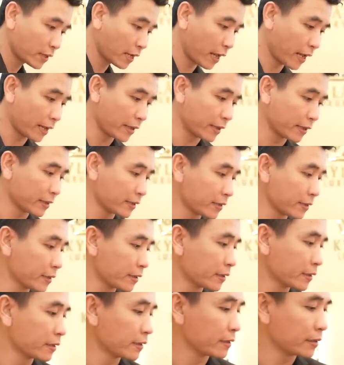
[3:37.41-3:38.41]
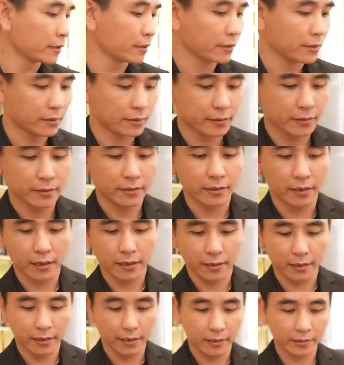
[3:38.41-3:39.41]
đây
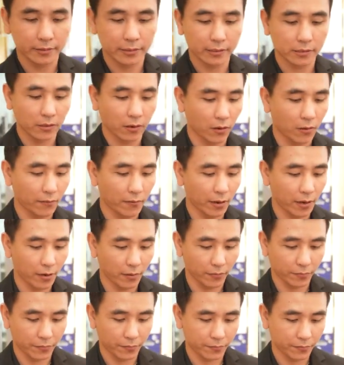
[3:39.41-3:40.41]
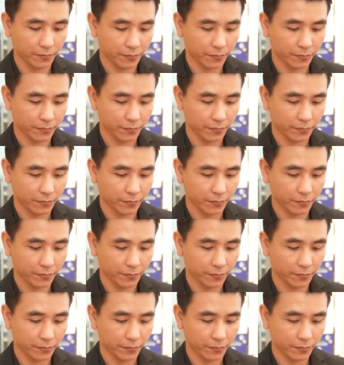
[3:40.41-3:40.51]
là kỳ lân sẽ xỏ vào